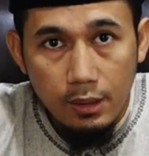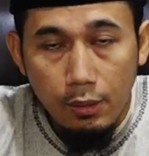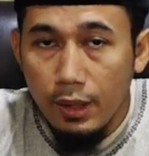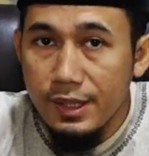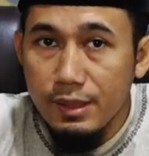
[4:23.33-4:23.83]

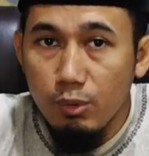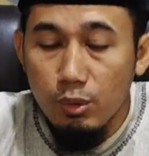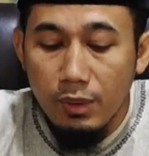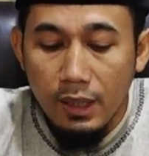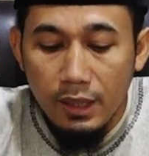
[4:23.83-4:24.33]
orang
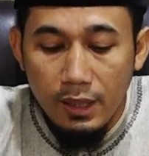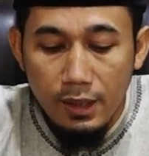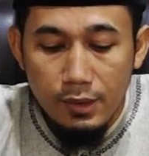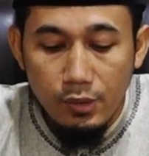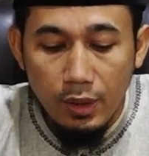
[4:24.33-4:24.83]
sebelum
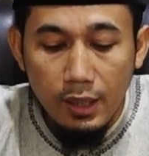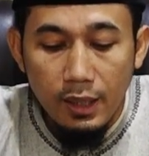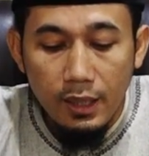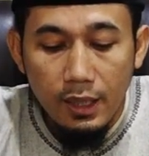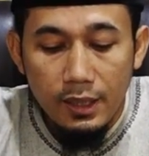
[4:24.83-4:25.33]
kalian, seorang
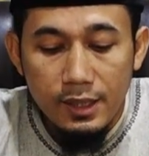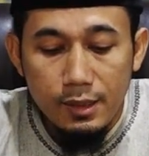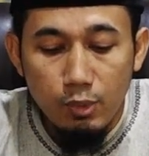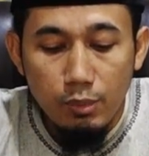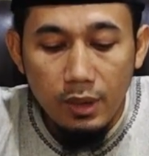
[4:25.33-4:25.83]
laki-laki
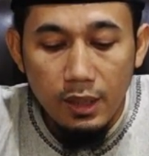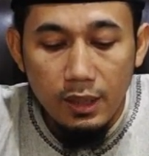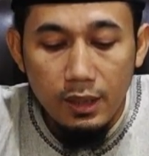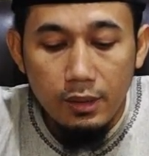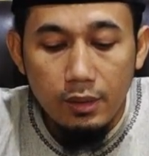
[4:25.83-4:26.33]
sebelum
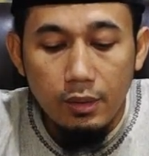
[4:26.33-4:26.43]
kalian,